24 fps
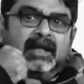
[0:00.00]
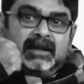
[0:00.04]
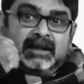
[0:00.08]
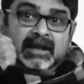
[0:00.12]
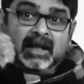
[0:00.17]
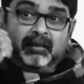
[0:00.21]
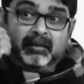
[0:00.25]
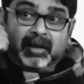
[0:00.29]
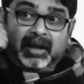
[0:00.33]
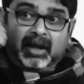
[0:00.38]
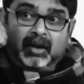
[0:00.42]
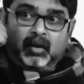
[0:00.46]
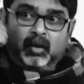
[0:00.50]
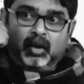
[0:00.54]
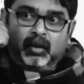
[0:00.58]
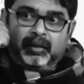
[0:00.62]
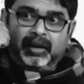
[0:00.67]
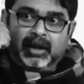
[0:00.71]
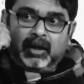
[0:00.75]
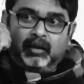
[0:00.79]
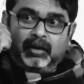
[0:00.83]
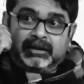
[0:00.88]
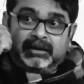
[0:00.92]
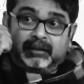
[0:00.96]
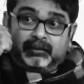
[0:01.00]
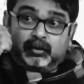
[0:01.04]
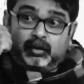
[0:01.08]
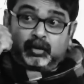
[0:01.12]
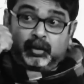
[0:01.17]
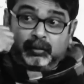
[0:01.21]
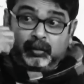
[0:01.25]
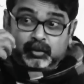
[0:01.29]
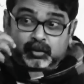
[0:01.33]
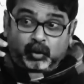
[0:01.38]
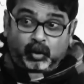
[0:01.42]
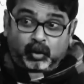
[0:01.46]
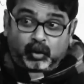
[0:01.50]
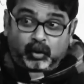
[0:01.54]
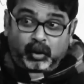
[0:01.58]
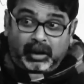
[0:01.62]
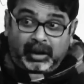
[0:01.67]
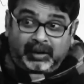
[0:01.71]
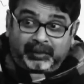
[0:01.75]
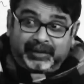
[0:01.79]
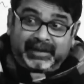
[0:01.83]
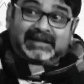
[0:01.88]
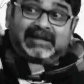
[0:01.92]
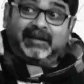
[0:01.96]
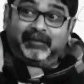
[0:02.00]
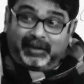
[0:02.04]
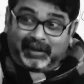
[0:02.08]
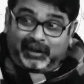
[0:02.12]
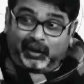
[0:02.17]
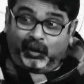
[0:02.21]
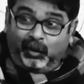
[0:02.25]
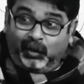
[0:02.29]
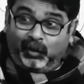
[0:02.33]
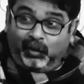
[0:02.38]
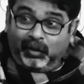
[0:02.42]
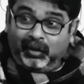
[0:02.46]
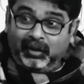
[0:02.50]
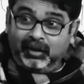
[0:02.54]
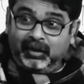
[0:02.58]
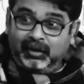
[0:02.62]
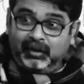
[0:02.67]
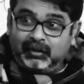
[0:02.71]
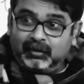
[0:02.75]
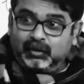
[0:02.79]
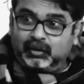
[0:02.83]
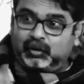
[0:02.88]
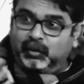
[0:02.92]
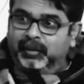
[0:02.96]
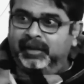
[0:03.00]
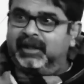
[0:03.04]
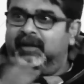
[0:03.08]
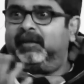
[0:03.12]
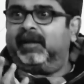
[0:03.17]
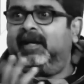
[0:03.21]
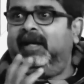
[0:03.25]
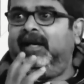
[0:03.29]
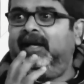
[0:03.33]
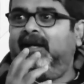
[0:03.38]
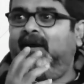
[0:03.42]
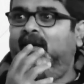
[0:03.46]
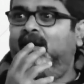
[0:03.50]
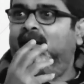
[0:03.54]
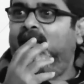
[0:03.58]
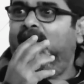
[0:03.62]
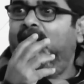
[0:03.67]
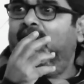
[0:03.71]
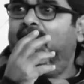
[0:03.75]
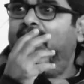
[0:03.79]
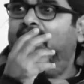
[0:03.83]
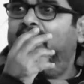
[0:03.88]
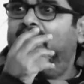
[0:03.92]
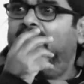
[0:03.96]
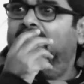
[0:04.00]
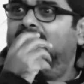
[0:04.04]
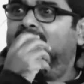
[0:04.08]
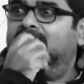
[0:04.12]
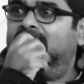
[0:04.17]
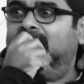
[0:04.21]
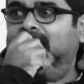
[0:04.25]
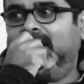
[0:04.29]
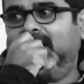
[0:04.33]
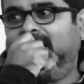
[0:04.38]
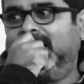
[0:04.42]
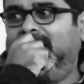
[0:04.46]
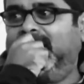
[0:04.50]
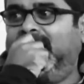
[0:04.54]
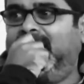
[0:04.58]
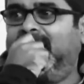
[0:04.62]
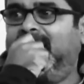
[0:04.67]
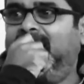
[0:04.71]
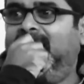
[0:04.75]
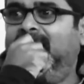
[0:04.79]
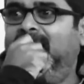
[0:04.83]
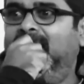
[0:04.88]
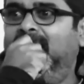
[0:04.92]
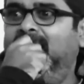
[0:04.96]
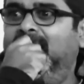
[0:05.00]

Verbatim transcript: इतना बड़ा गोल बनाओ कि जब तुम उस गोल को अपने से बकहो तो तुम ही एक बार हिल जाओ यार यार